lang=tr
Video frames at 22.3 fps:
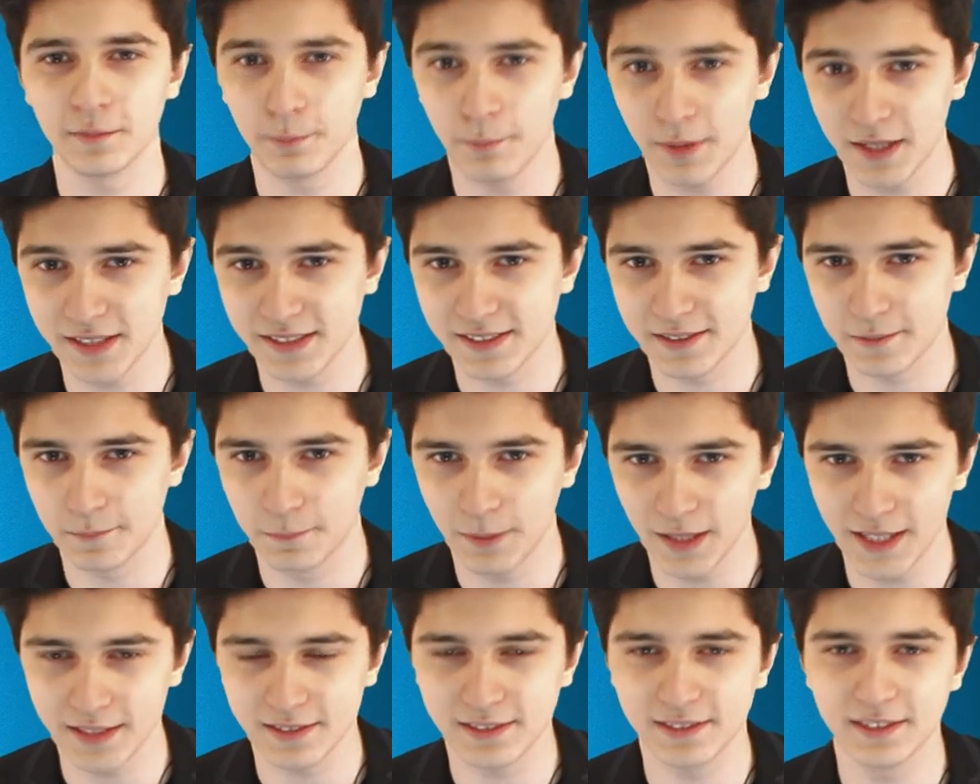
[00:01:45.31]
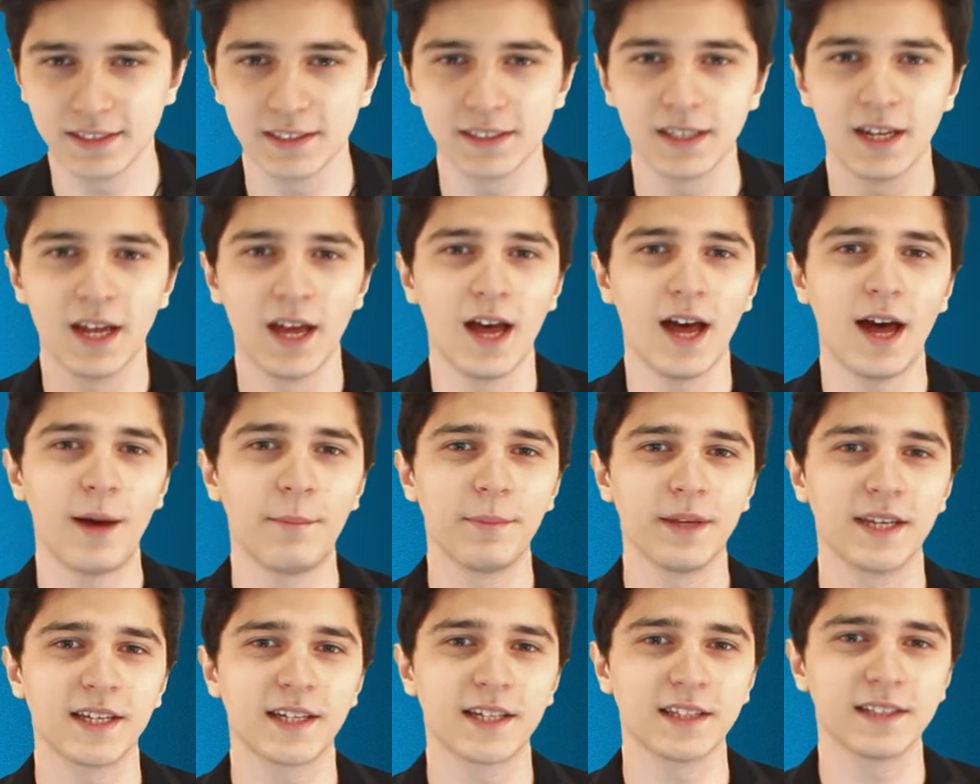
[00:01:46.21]
Master Blaster
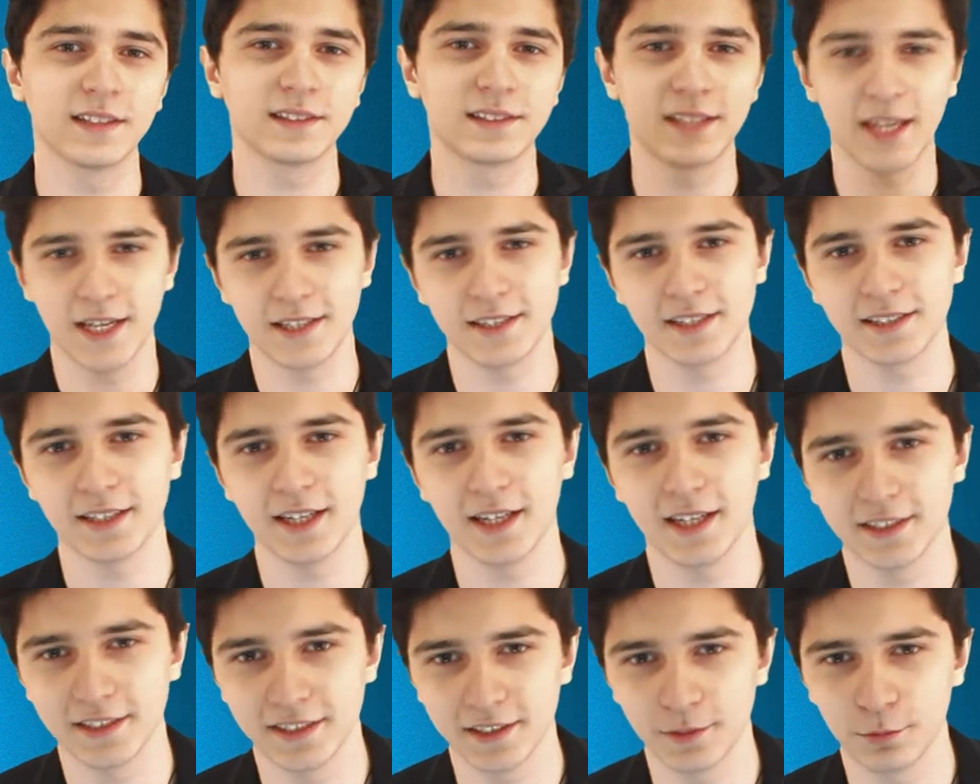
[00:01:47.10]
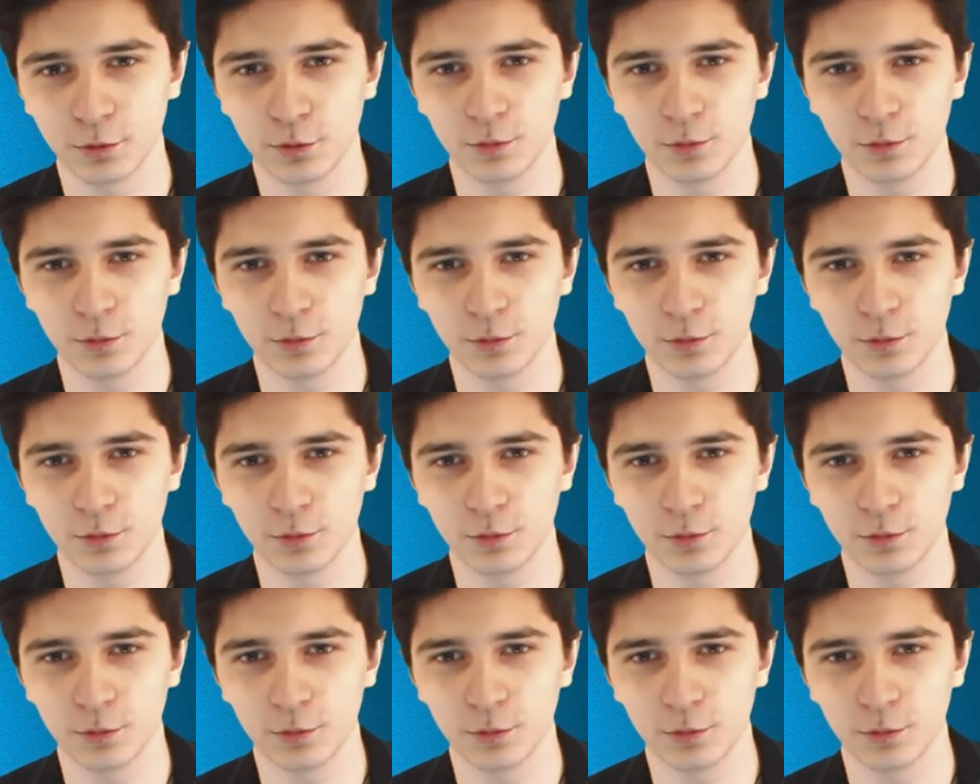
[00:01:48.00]
Amerika'nın Texas eyaletinde